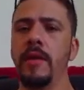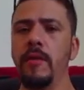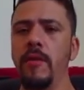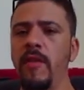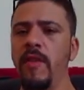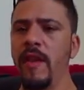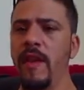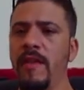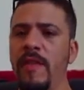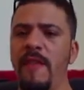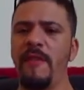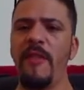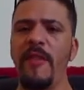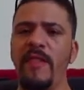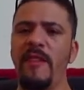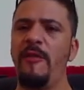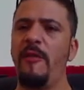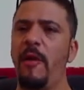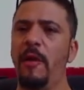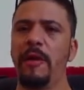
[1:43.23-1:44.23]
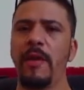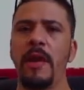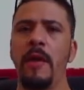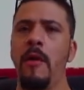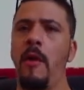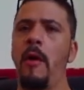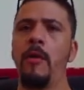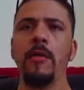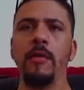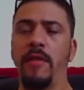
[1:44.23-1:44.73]
Então, se você quiser fazer foto
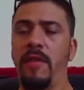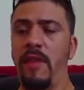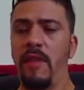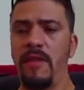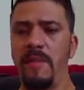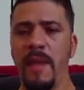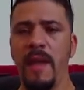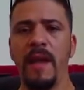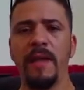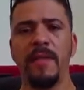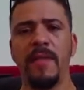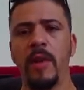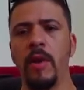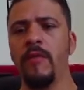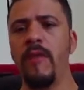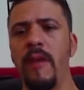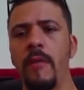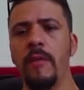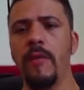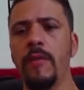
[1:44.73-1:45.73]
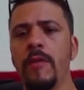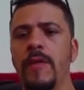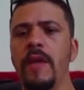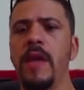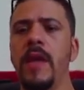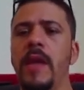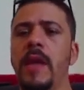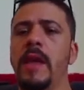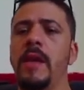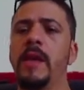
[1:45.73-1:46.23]
em RAW com 16 megas, você não vai
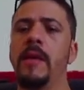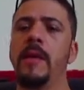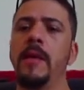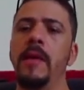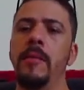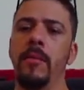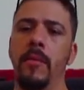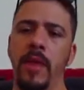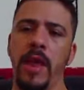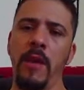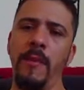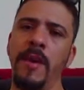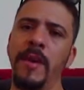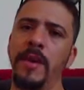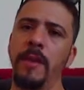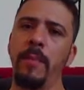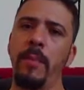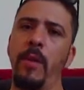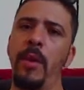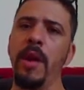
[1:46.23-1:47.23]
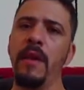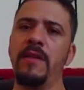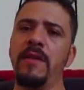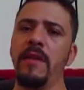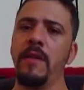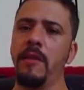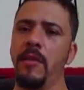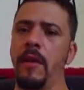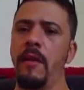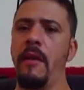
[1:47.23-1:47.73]
conseguir, porque é uma
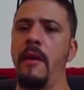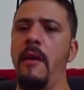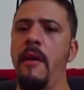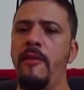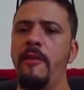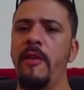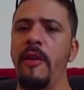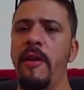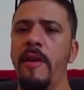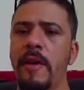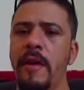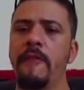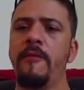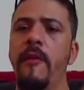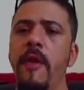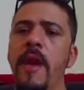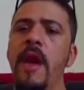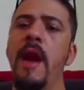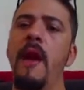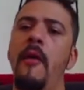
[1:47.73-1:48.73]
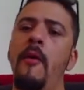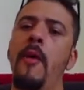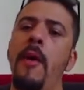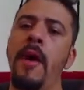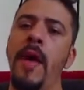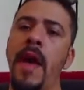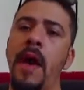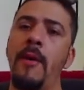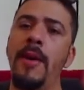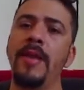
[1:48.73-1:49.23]
interpolação, não é o é arquivo real.
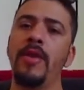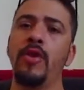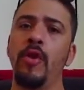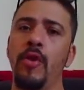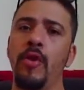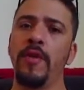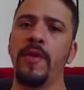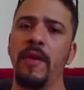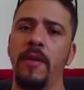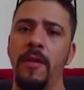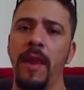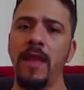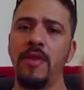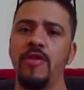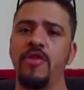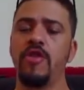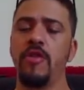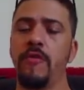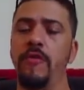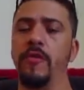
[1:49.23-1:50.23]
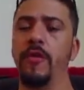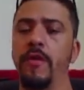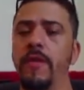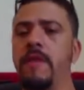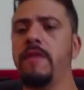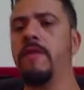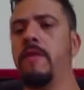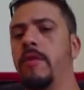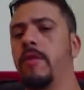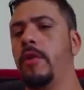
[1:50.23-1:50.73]
O real é 12, é o nativo
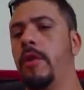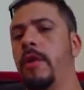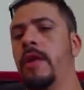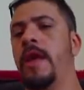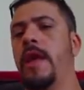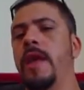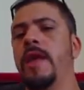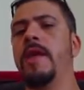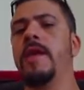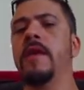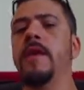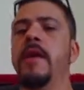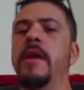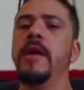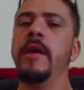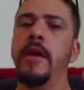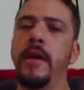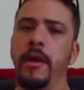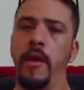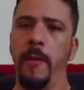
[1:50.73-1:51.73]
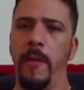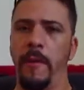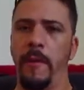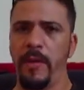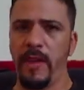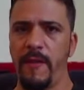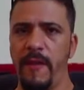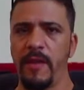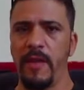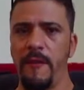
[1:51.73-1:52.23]
do sensor, ok? Então,
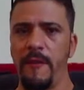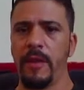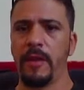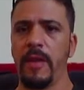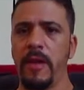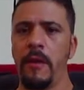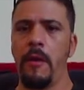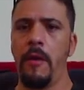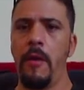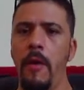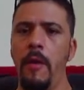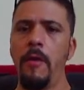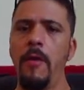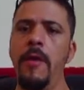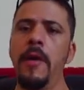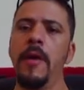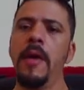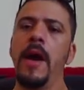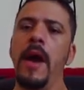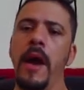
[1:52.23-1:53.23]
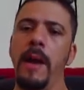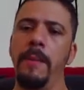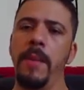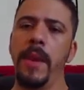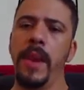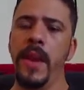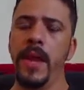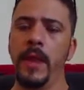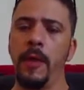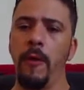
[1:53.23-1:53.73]
para você fazer foto em RAW,
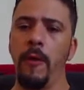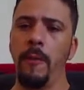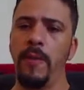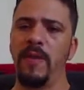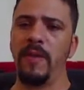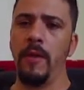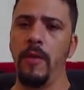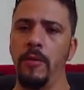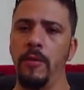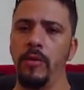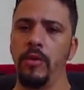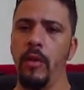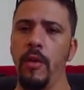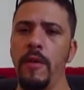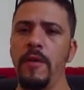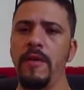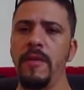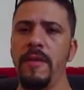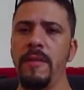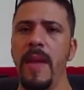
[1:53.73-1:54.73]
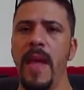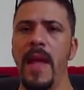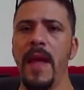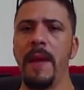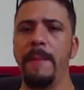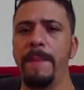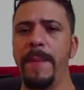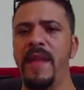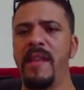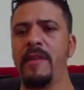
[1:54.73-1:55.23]
habilita a opção 12
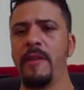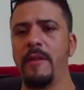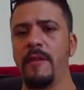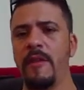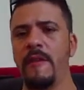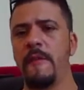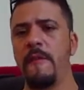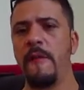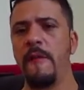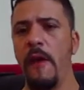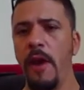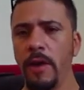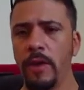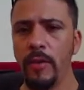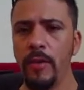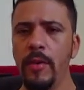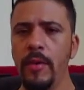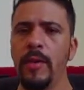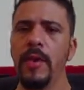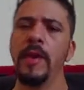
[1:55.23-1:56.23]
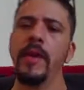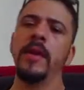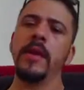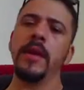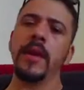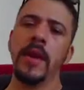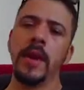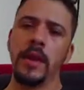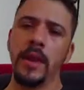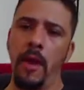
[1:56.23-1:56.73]
megapixels em foto
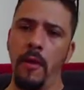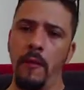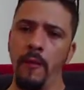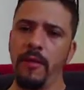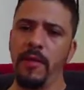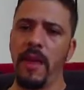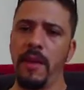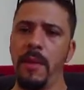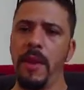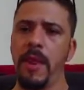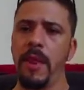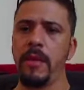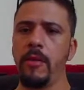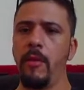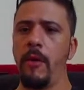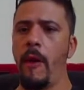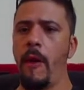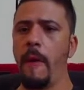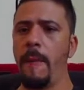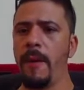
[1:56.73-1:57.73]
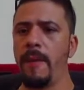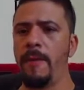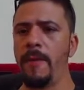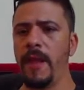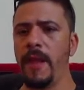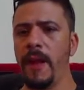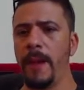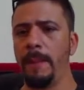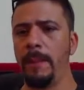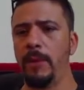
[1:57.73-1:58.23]
então você habilita o RAW para
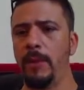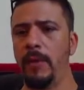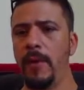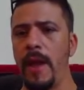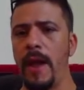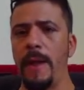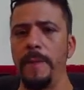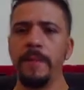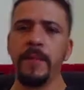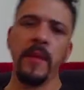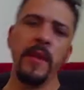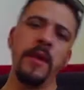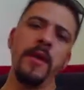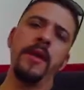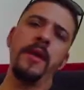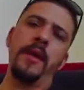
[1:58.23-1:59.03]
poder capturar.